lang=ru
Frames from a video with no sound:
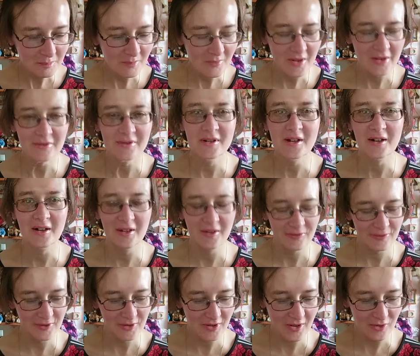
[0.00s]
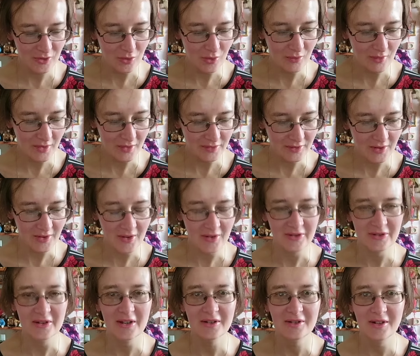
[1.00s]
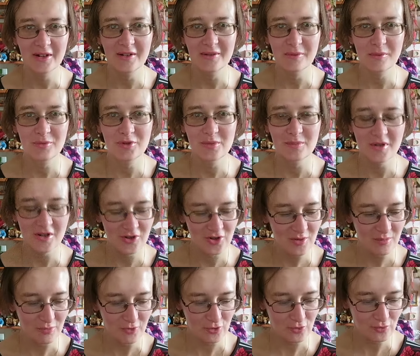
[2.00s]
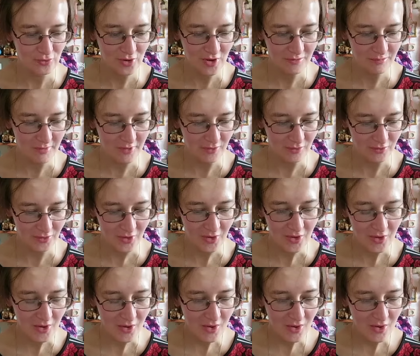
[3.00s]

и всякая фигня новая, такая сладкая. И, в общем, есть чем пошуршать по-русски.